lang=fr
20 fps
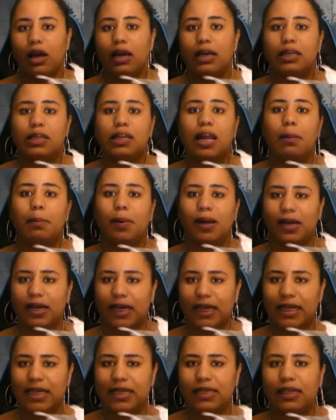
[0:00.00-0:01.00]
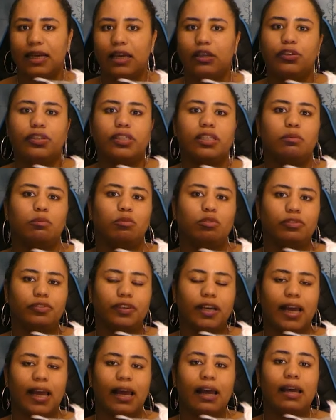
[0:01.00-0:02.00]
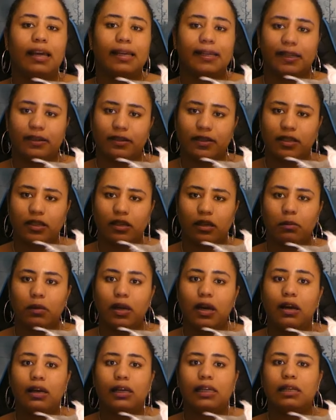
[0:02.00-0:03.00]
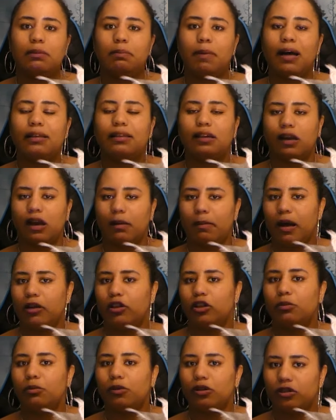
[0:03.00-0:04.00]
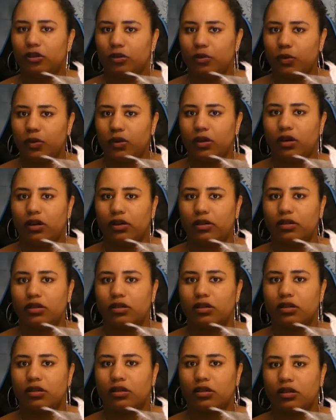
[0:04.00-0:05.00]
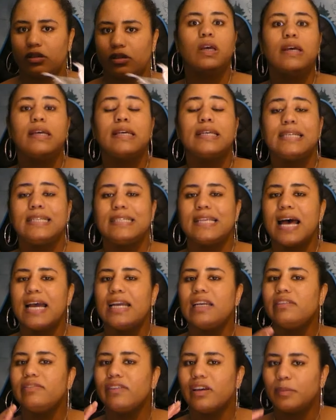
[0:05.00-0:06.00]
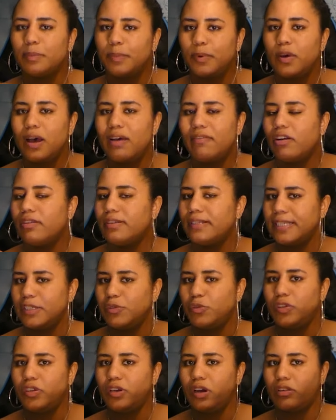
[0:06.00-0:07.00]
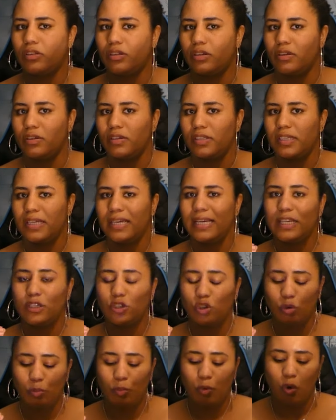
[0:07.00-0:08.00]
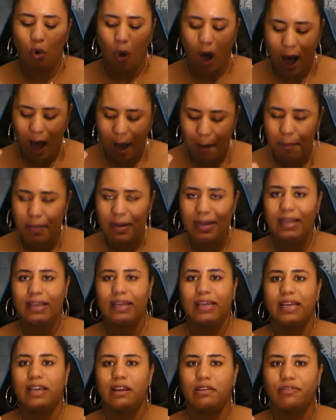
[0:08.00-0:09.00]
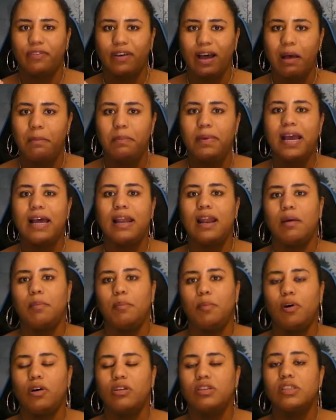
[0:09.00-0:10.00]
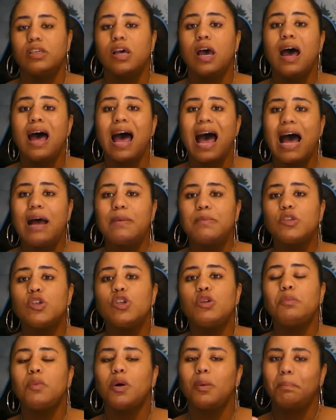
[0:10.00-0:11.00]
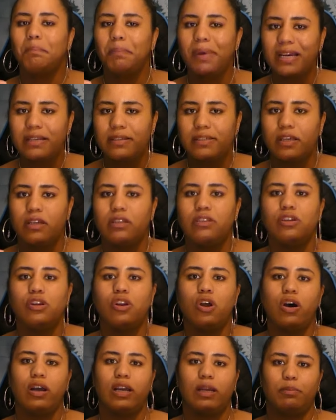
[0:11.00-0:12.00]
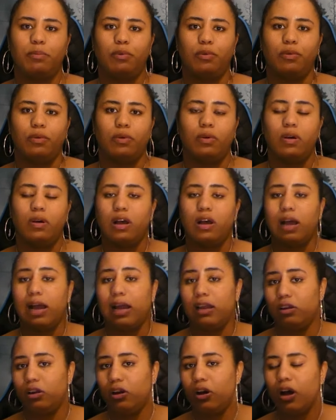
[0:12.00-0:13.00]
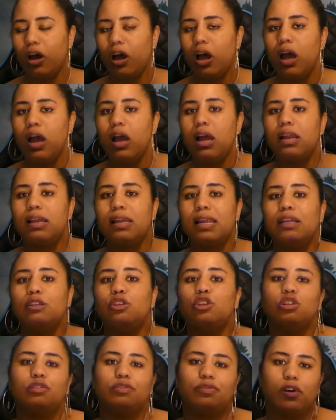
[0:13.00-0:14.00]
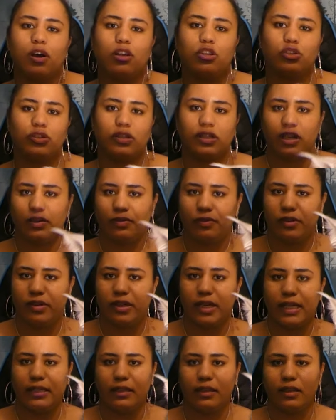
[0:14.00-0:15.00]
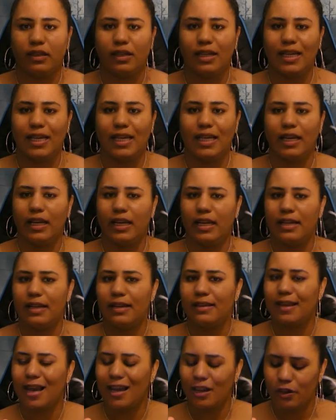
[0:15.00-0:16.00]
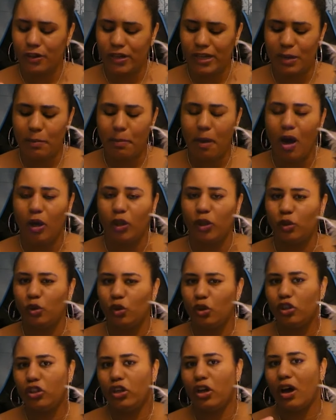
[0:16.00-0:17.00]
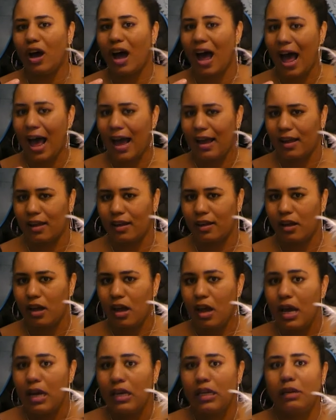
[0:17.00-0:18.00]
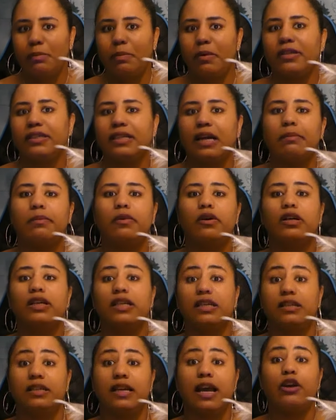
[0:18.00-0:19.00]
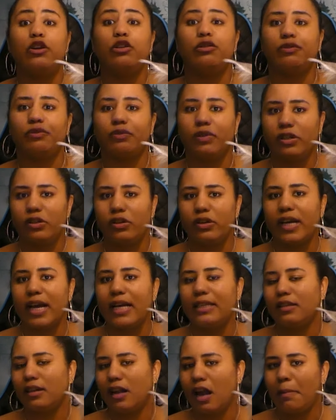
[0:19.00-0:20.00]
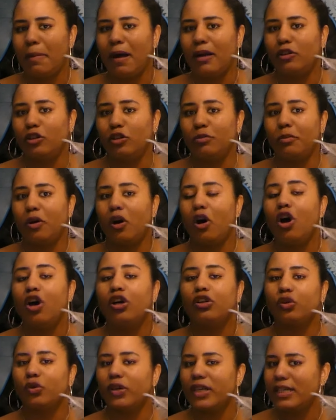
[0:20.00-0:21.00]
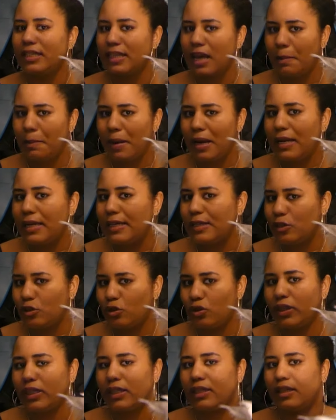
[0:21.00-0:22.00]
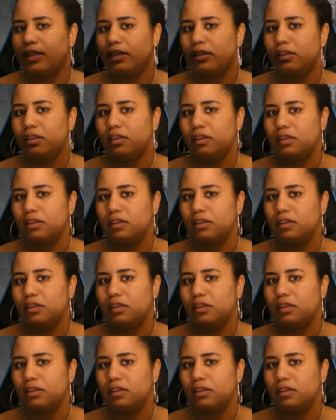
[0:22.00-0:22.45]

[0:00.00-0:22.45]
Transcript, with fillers: Il appelle Chris, un de ses beaux-frères, et ensemble, ils partent à l'appartement de Woodlands. Ils arrivent un peu avant 18h30 et ils ont beau appeler et frapper à la porte, absolument personne ne leur répond. Alors, l'un d'eux force une des fenêtres et il est accueilli par une odeur âcre. Ils pensent d'abord qu'il y a une fuite de gaz dans l'appartement, donc ils appellent les autorités.